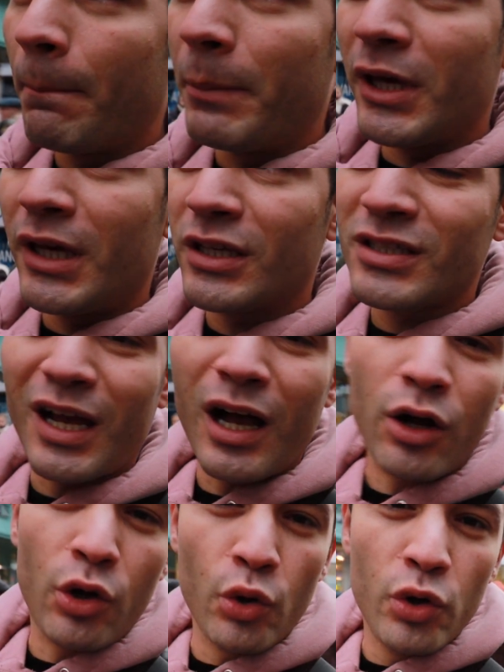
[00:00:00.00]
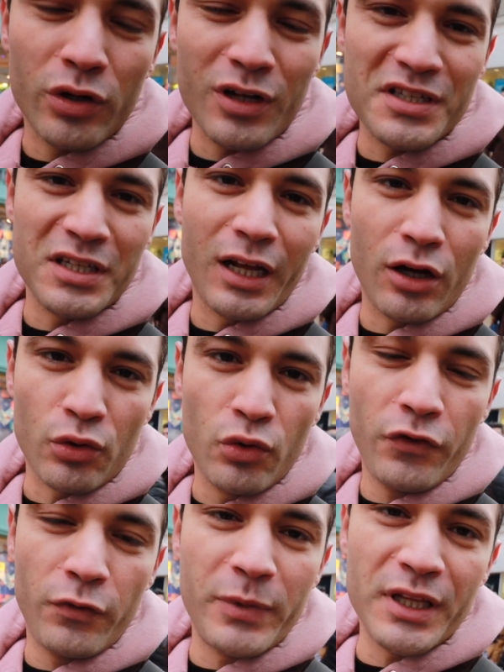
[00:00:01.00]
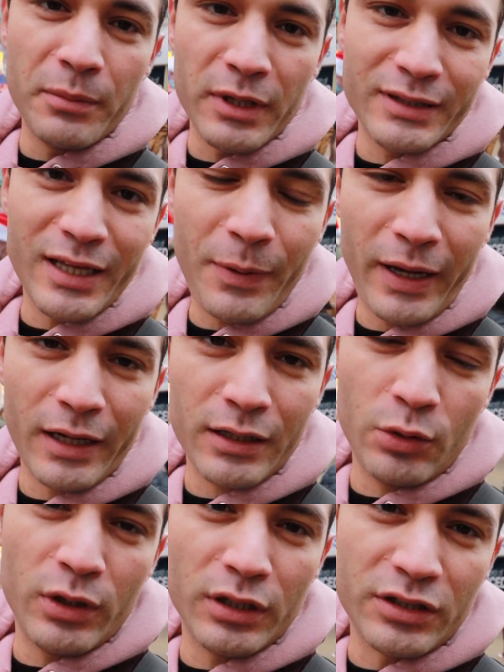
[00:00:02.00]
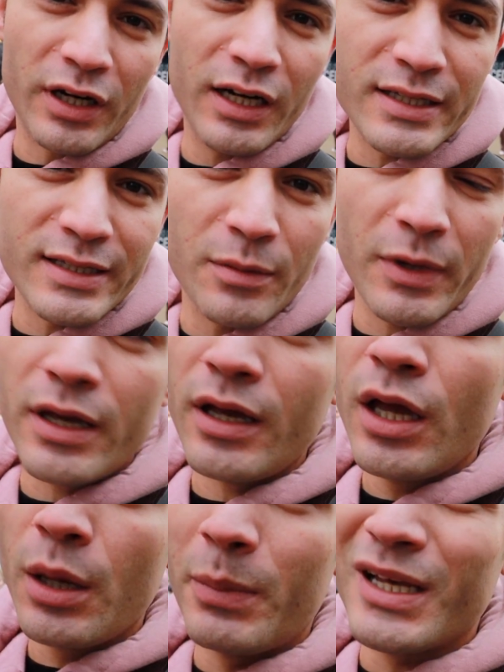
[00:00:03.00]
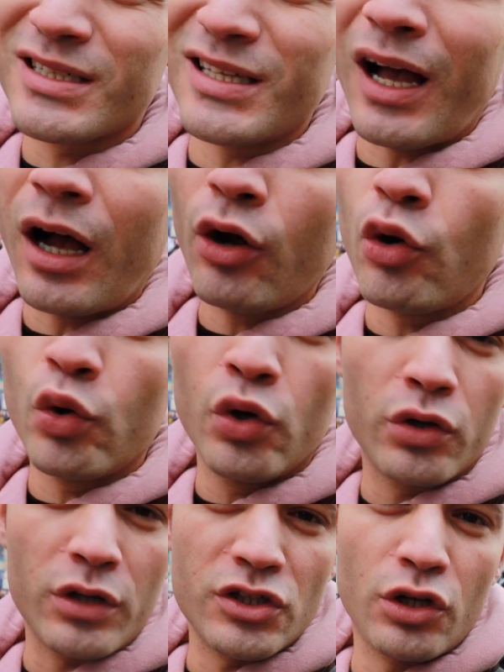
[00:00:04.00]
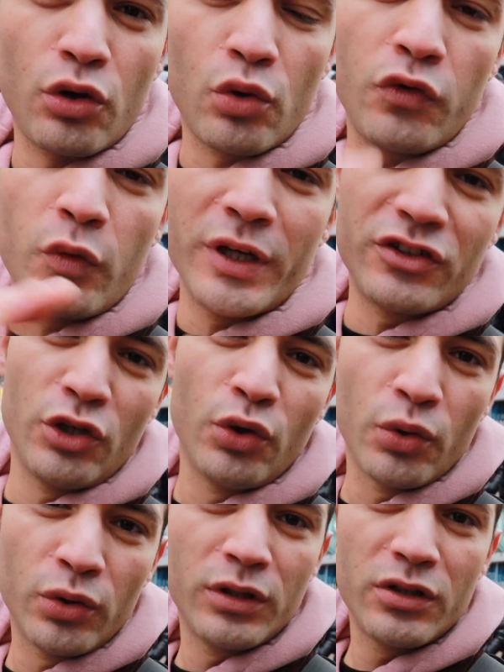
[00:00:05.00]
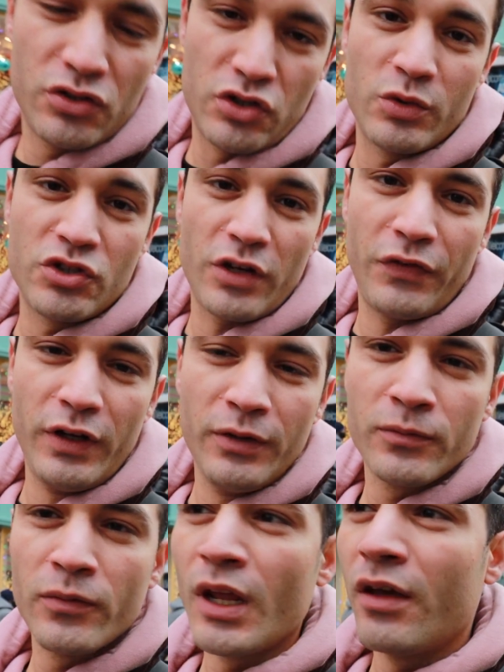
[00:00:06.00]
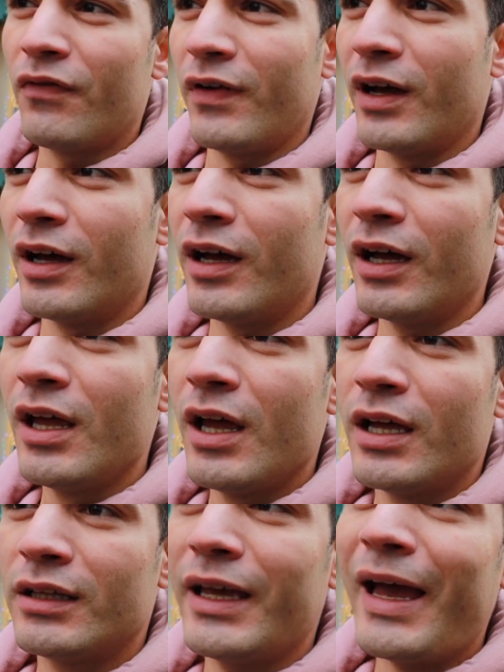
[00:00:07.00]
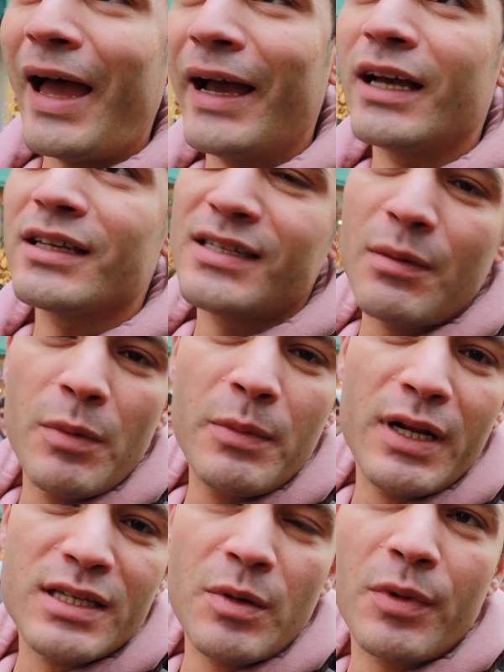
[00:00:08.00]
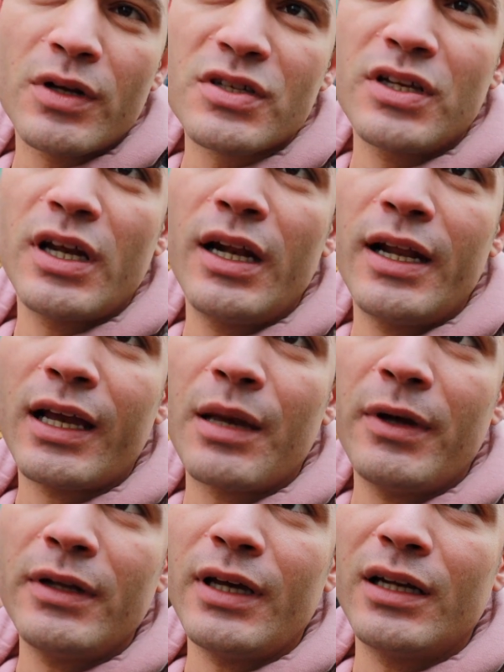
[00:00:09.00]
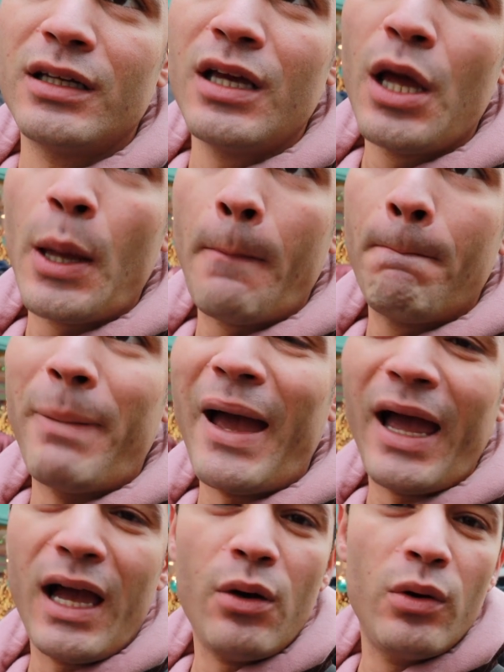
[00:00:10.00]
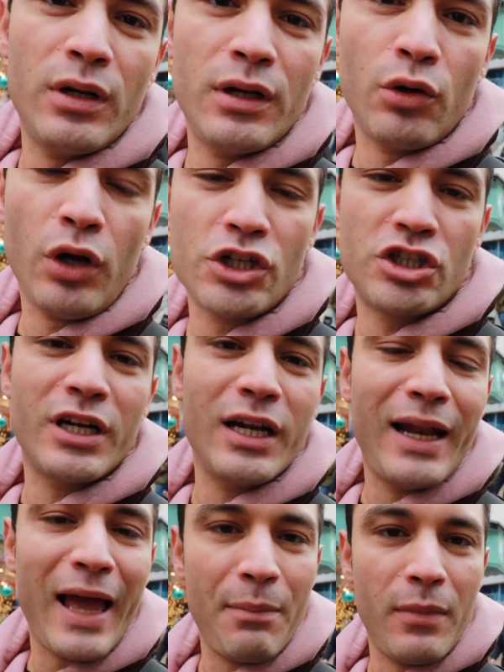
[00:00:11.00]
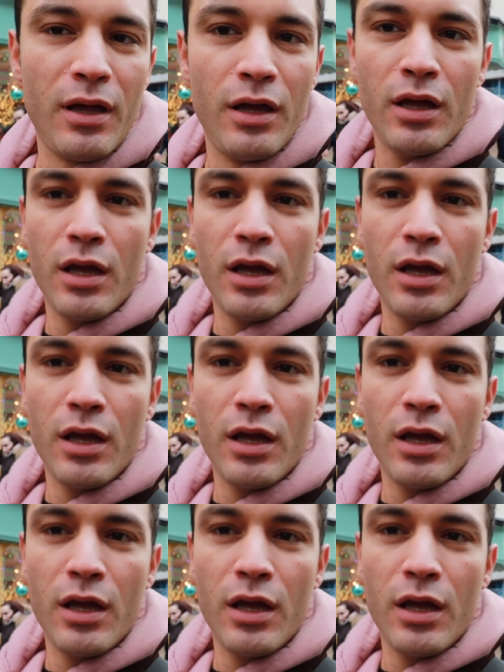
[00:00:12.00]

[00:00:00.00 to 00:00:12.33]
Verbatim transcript: بيصعقوا راس الخروف بدل ما الذبح اللي هو الطريقه الاسلاميه بيصعقوا راس الخروف وبيقتلوه شوف انتم شايفين فده حاجه سبب من الاسباب الرئيسيه اللي انا كمان يعني بحاول ان انا اروح اشتري اللحمه